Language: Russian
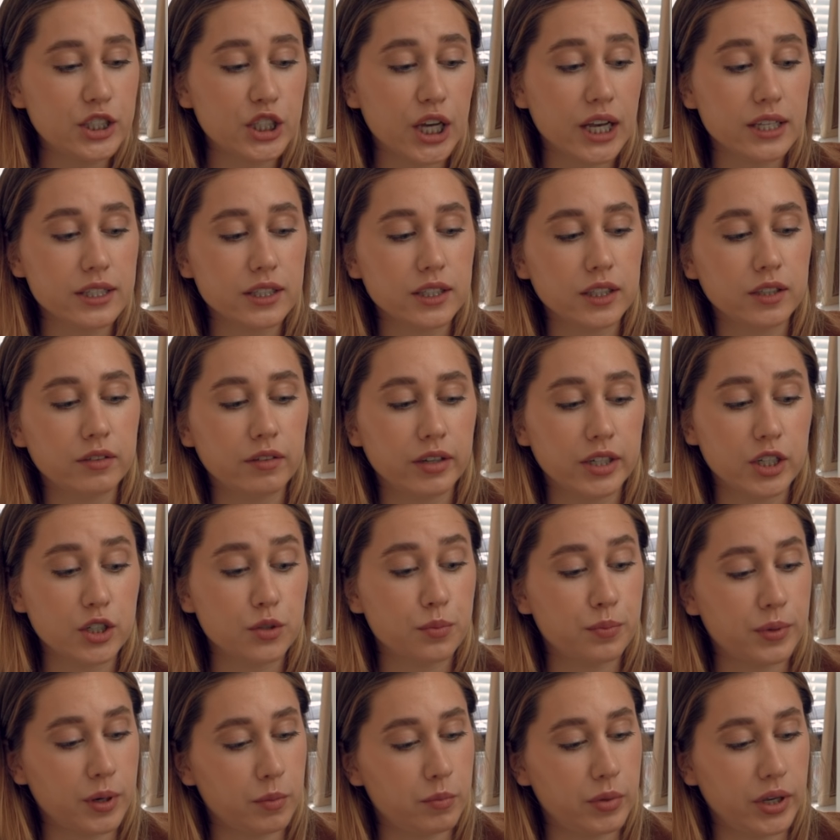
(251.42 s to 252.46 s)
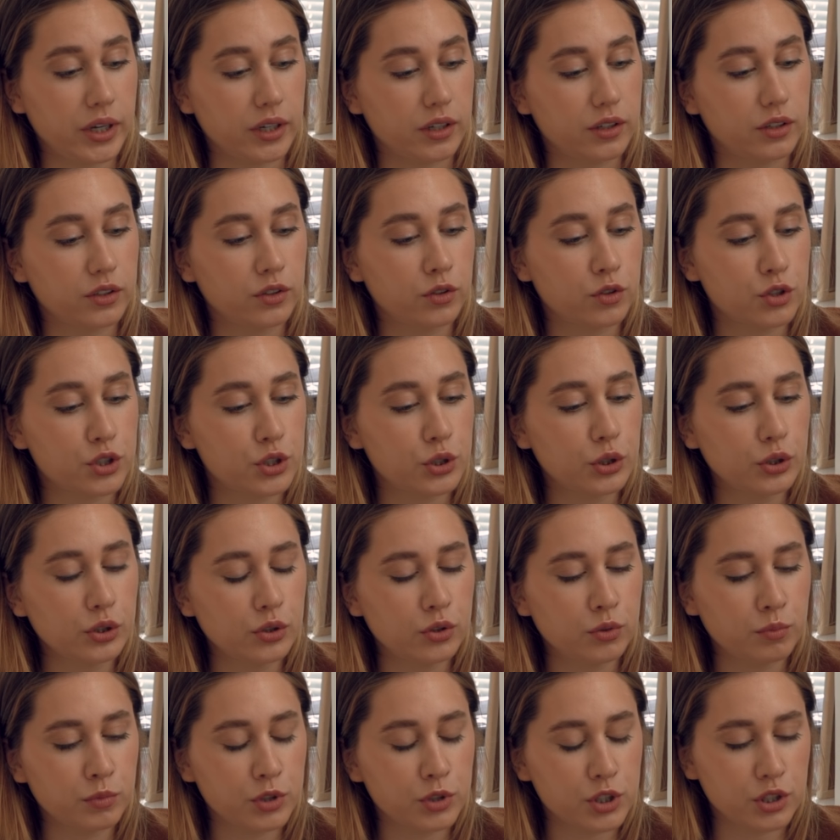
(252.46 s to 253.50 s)
Ты часто говоришь про бег, но что
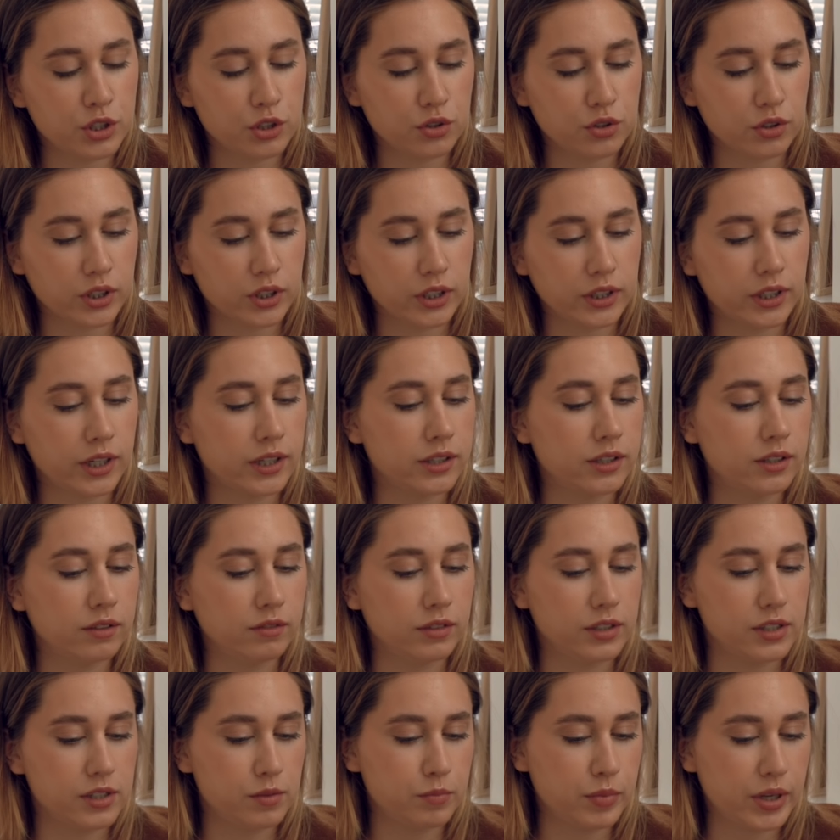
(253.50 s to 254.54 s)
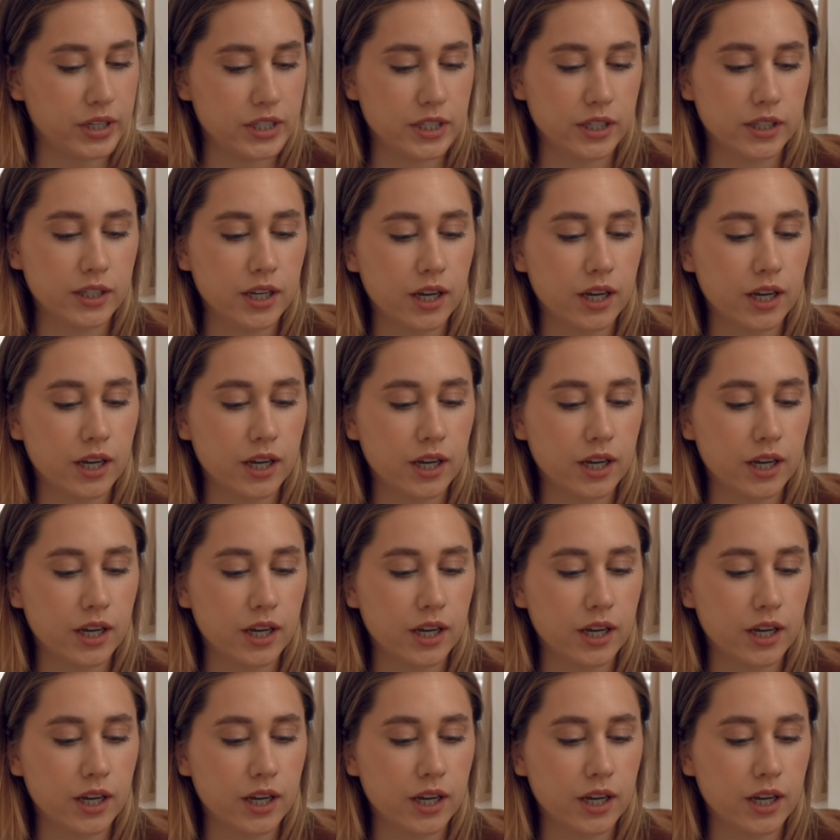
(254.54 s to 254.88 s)
ты думаешь насчет катания на велосипеде?